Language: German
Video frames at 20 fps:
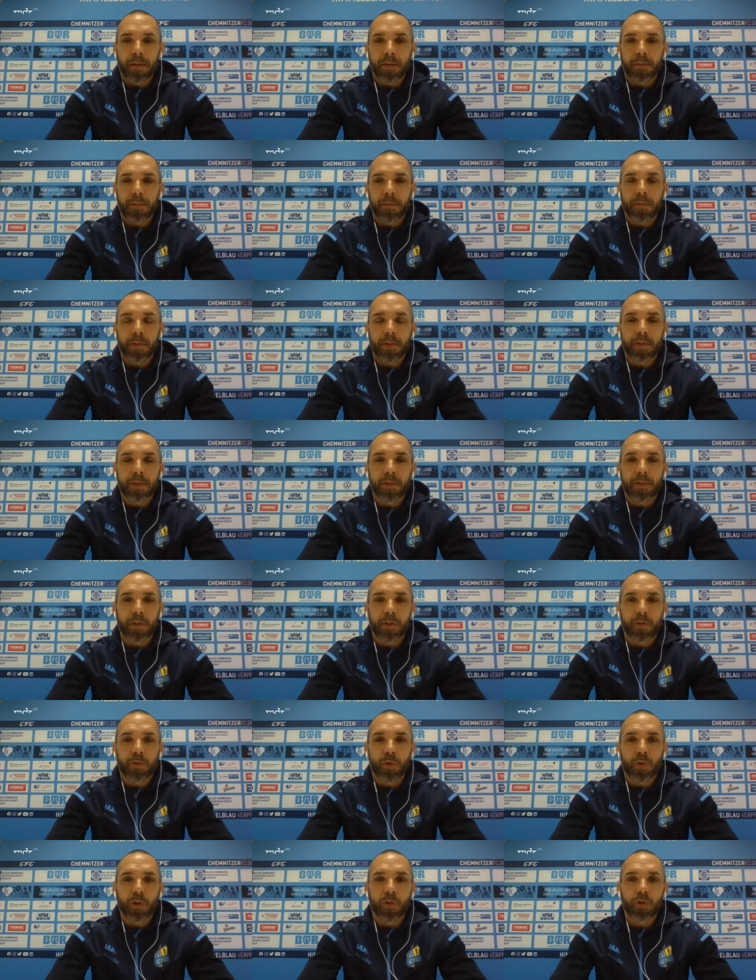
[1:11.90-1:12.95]
äh, es ist
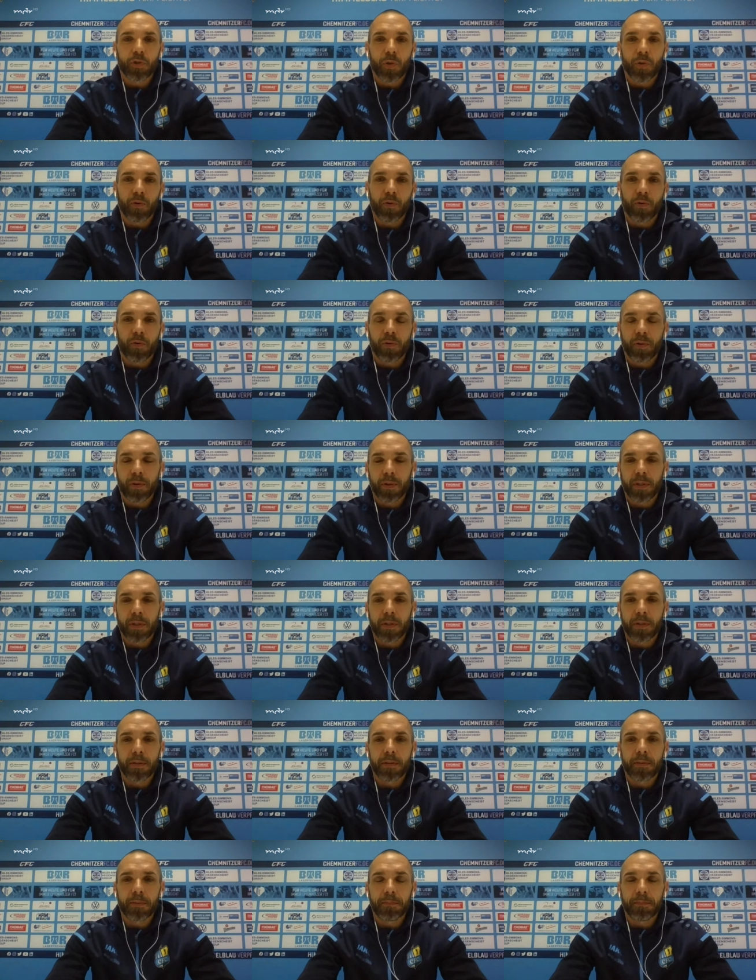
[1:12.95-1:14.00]
natürlich schon so,
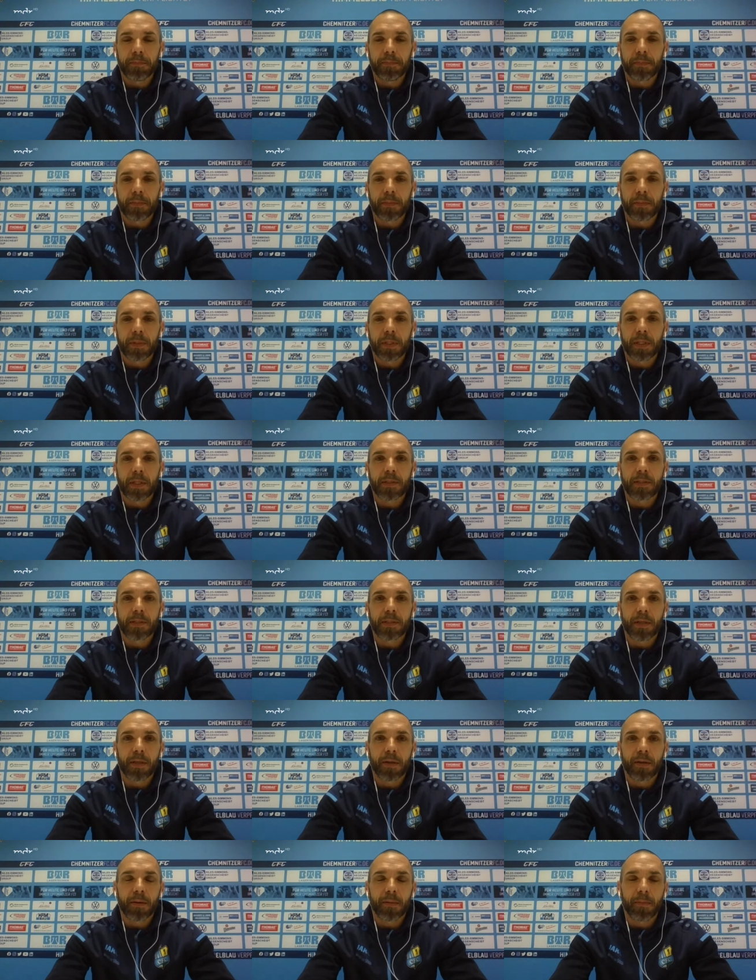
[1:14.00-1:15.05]
ähm, dass
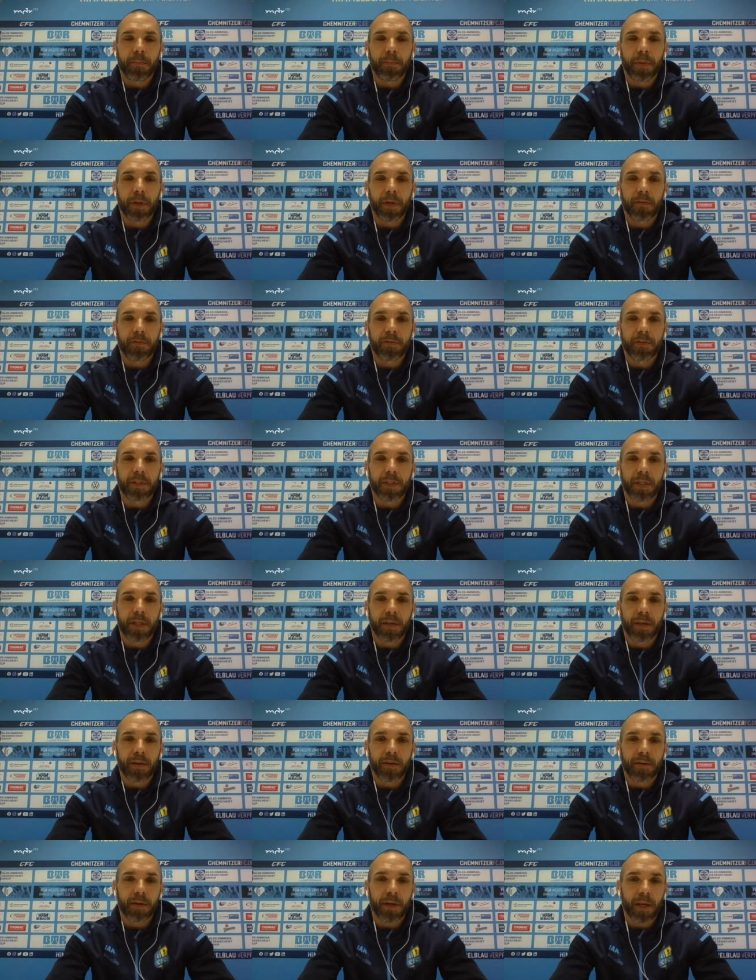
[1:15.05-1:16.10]
der
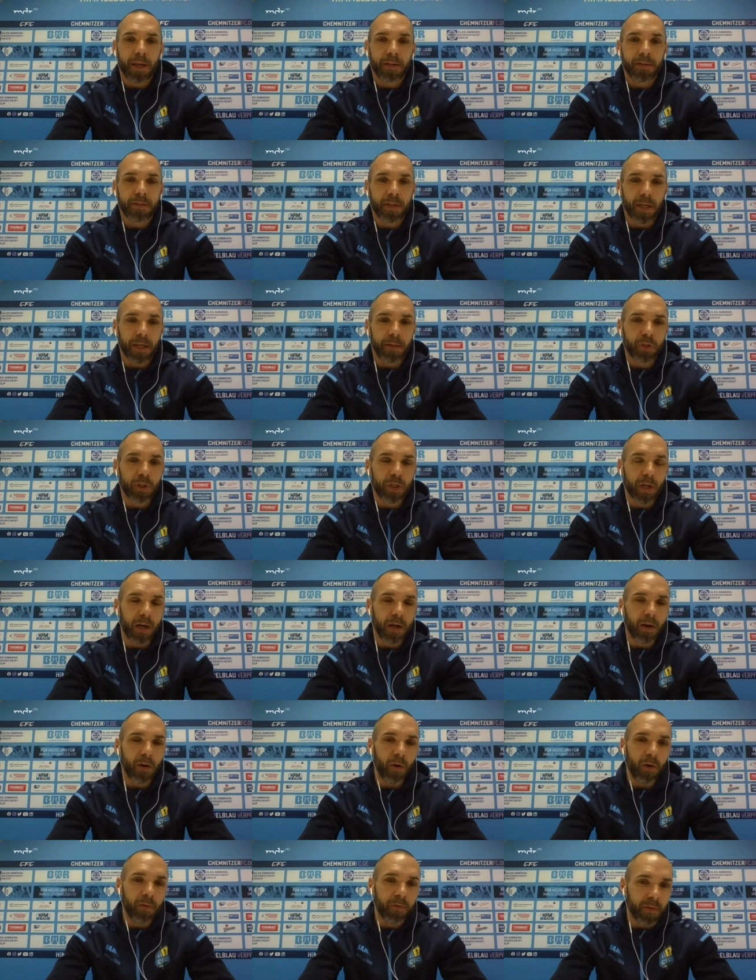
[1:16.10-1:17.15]
DFC eine extrem
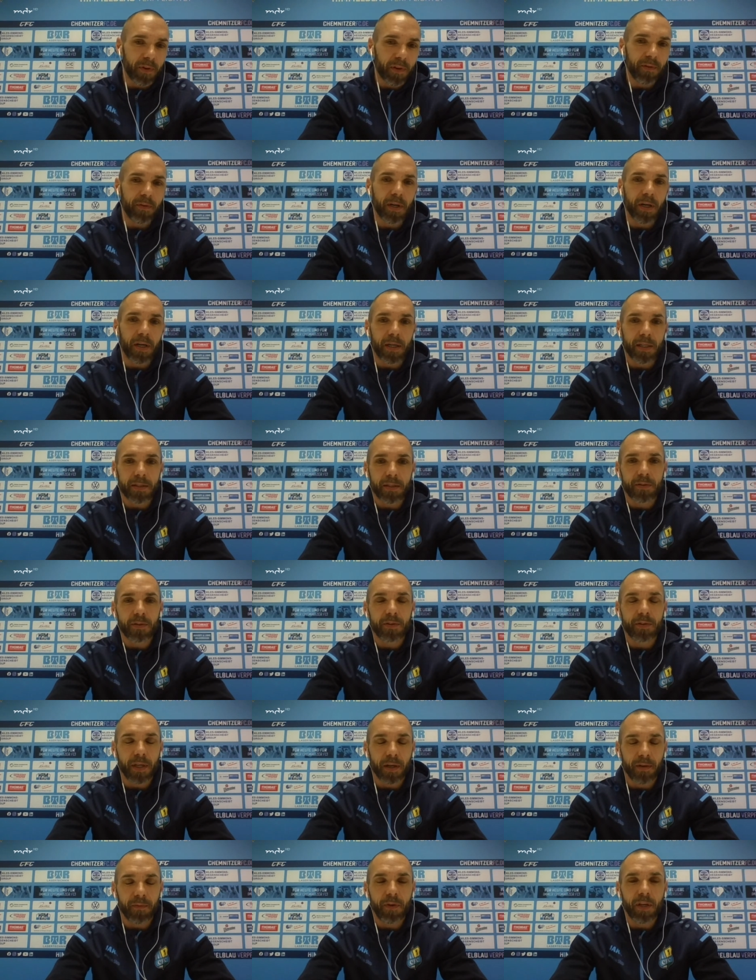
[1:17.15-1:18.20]
starke Offensive hat. Also
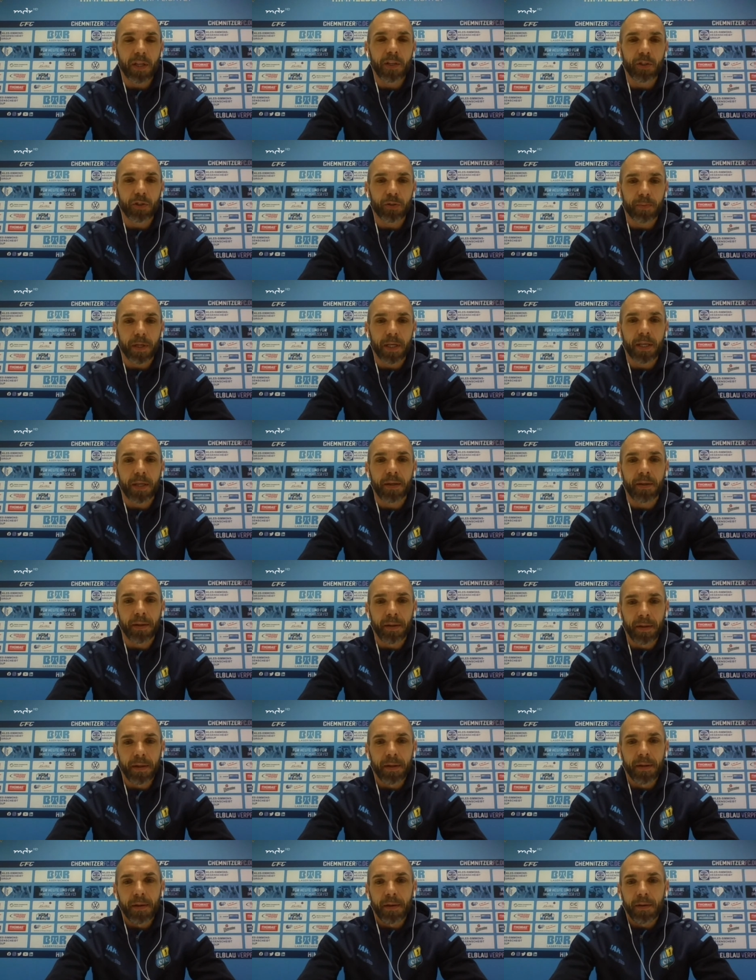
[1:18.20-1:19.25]
sie haben wenig Schwächen,
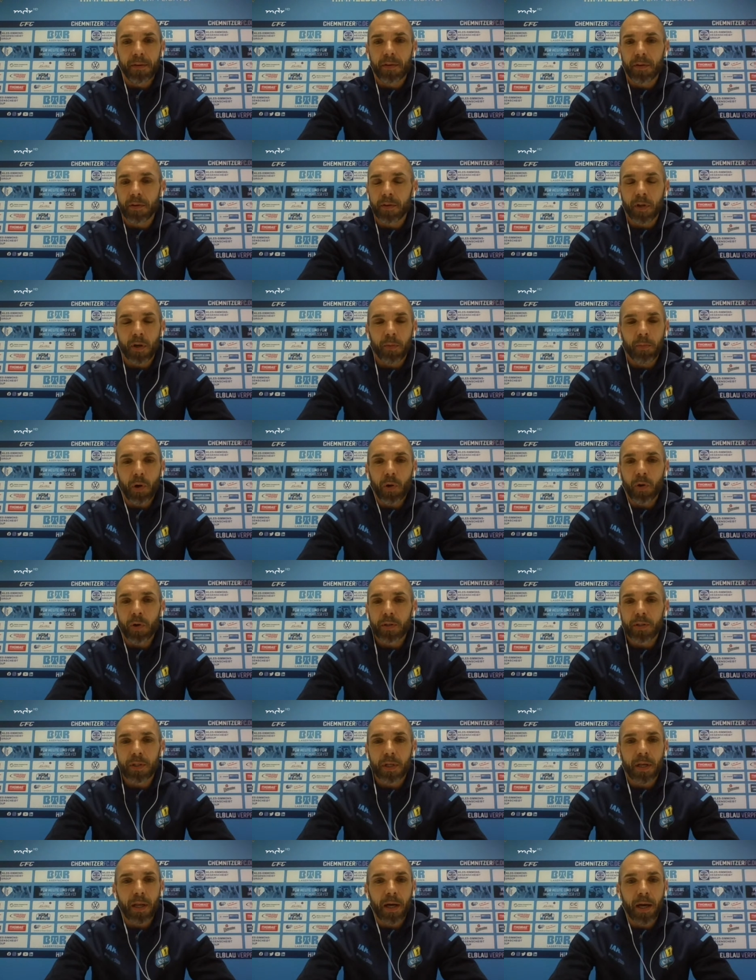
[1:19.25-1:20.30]
sind aber auch
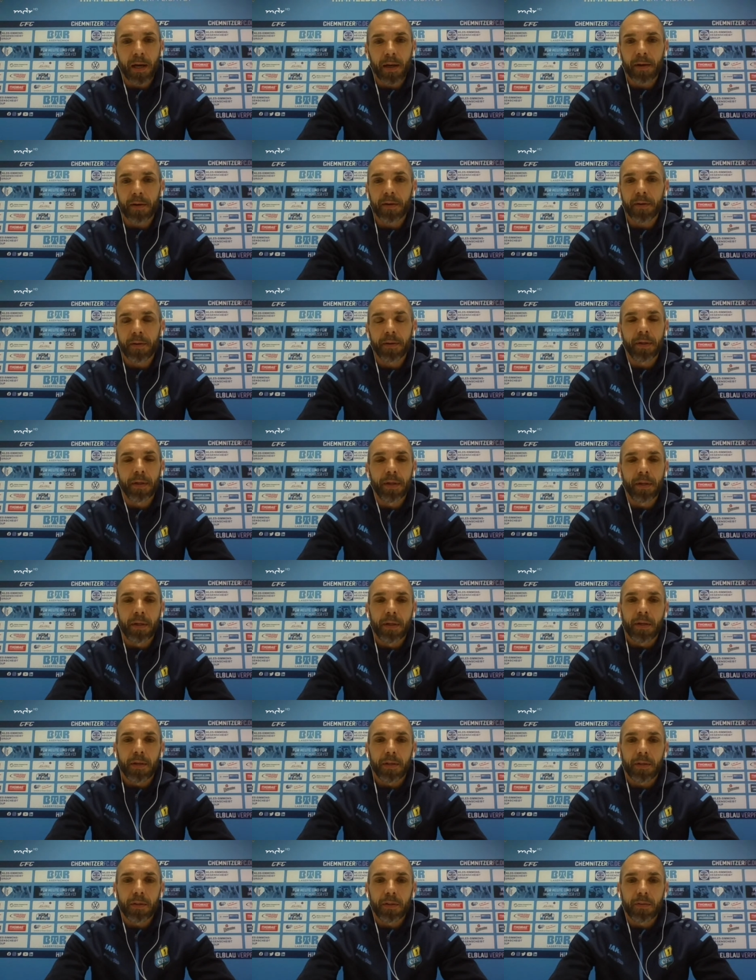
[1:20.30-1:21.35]
in der Lage,
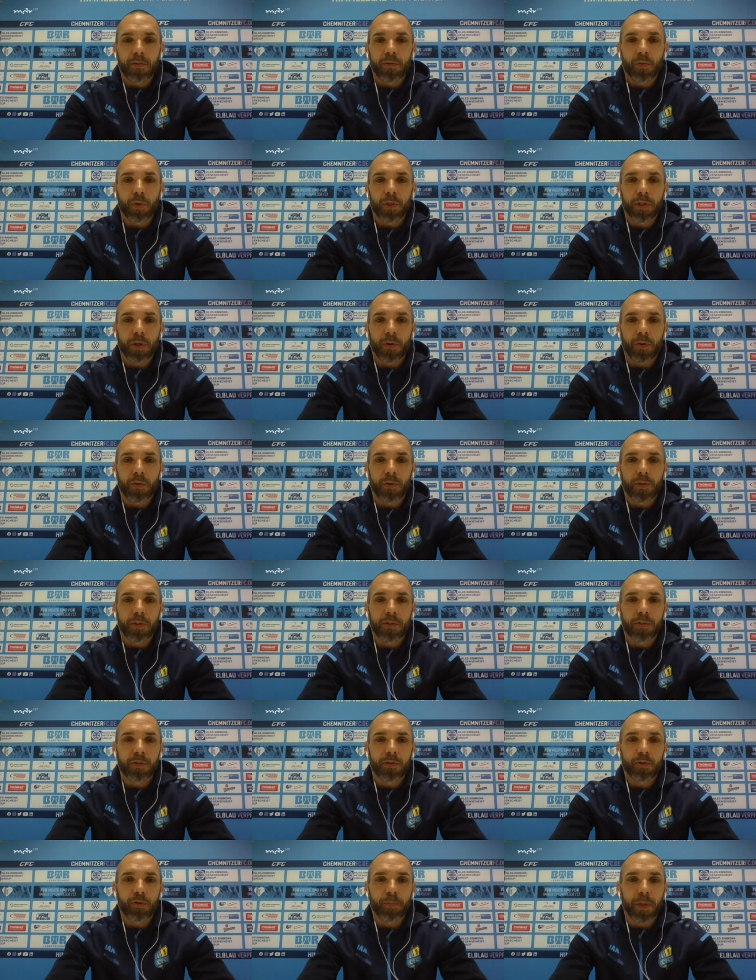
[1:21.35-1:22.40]
äh, durch
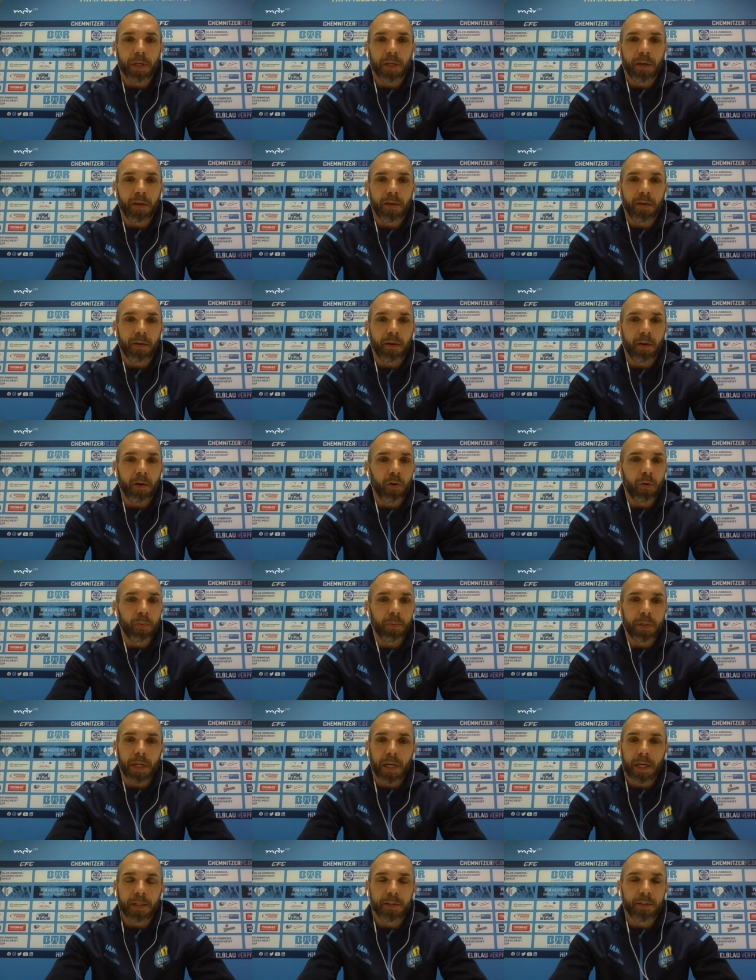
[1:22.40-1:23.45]
Spiele auch
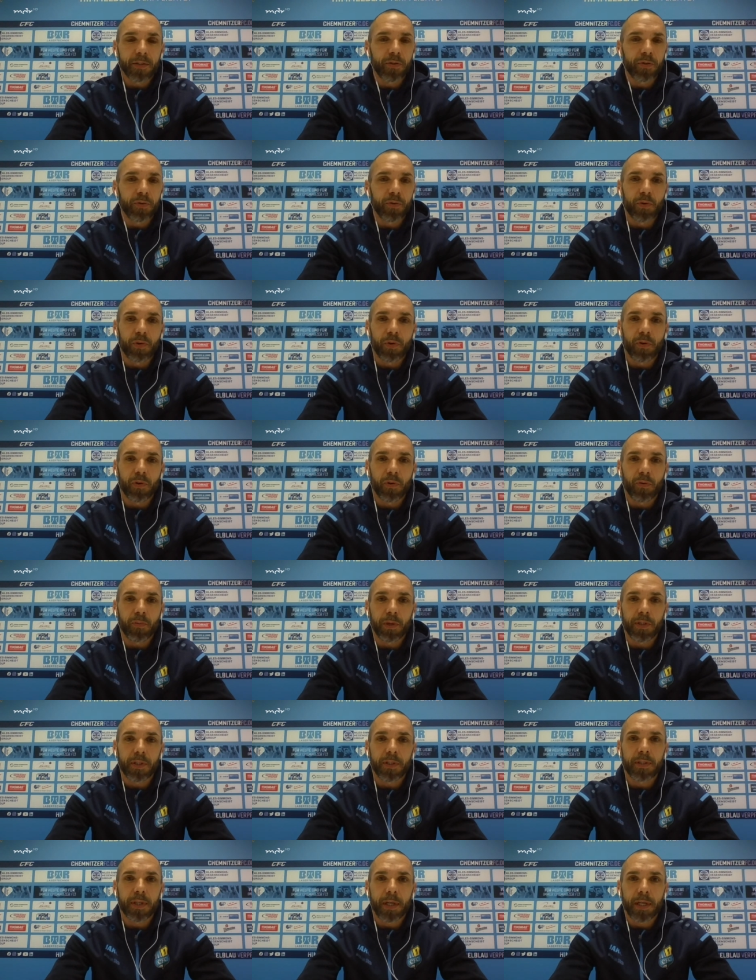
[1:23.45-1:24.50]
mit 1 zu 0
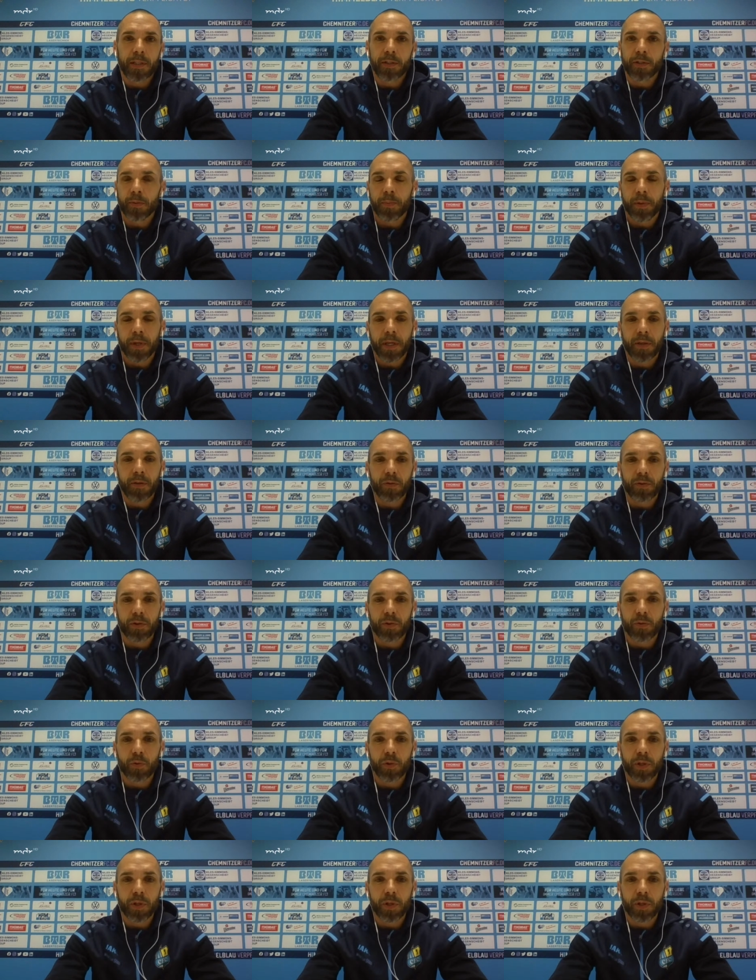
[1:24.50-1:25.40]
Zeit zu bringen